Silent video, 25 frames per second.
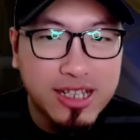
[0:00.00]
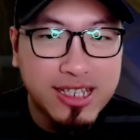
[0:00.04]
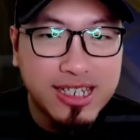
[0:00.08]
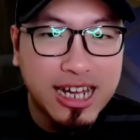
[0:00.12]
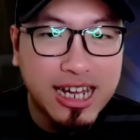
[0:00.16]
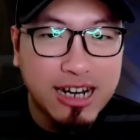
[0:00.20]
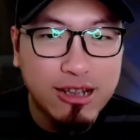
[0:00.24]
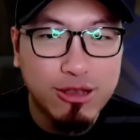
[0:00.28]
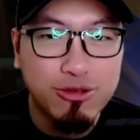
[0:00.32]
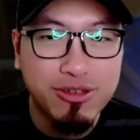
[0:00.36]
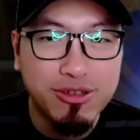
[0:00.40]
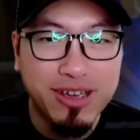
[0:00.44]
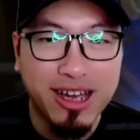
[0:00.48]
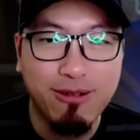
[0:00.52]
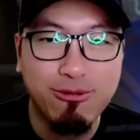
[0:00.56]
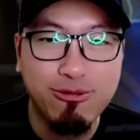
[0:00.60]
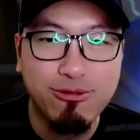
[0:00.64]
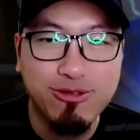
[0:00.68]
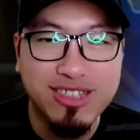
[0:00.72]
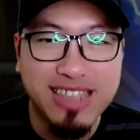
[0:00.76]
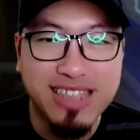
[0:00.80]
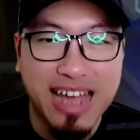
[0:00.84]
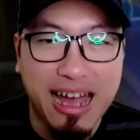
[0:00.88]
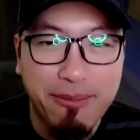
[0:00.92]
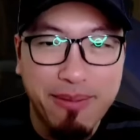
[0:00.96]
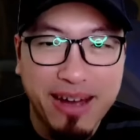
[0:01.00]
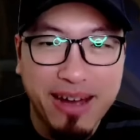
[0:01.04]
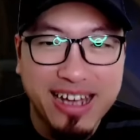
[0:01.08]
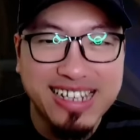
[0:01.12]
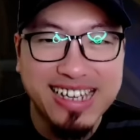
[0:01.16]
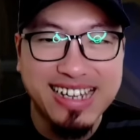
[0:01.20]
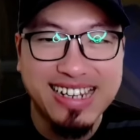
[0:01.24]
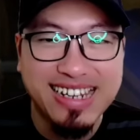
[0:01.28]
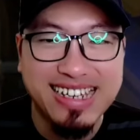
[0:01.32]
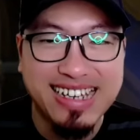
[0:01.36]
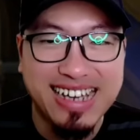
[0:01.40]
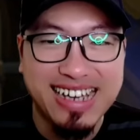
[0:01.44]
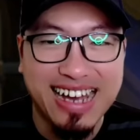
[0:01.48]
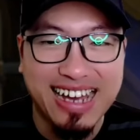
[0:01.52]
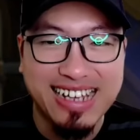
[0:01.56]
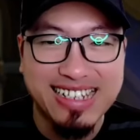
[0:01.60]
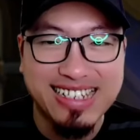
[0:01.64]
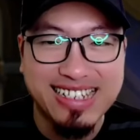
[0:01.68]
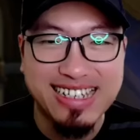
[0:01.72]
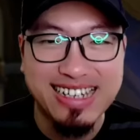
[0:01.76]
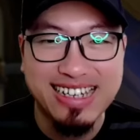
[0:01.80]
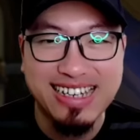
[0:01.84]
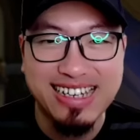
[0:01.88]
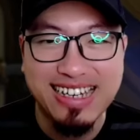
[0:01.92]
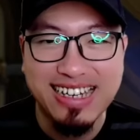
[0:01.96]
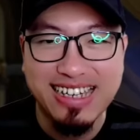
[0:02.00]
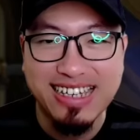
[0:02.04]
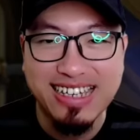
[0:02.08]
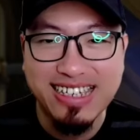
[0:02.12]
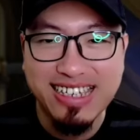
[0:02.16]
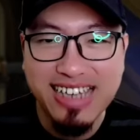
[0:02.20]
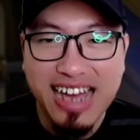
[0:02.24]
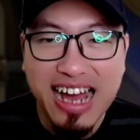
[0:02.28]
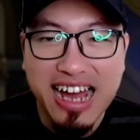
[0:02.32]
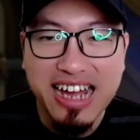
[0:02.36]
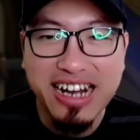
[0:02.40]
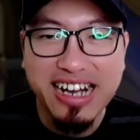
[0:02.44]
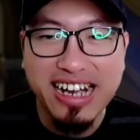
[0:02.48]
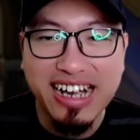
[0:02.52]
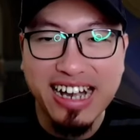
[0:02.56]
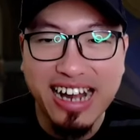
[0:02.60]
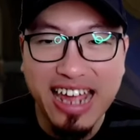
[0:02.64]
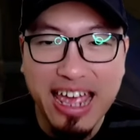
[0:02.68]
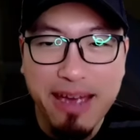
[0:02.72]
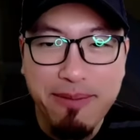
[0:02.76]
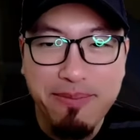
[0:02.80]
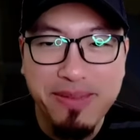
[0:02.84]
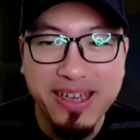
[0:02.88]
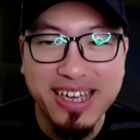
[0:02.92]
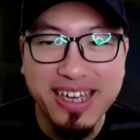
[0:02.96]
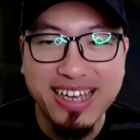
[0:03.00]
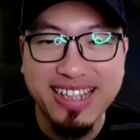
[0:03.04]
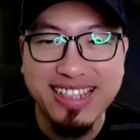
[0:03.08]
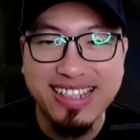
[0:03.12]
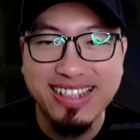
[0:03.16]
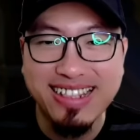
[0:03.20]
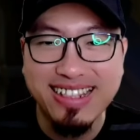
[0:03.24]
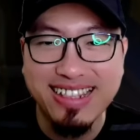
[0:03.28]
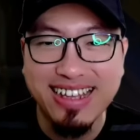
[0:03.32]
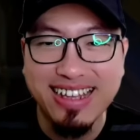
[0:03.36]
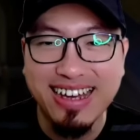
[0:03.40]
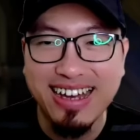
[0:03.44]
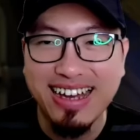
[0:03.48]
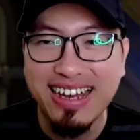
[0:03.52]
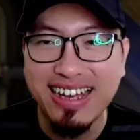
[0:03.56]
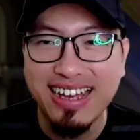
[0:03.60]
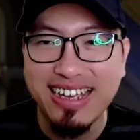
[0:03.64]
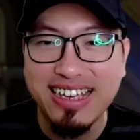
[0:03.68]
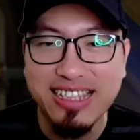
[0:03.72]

kejar tuh yang utamanya nih guys. Yang rabbit. Nah,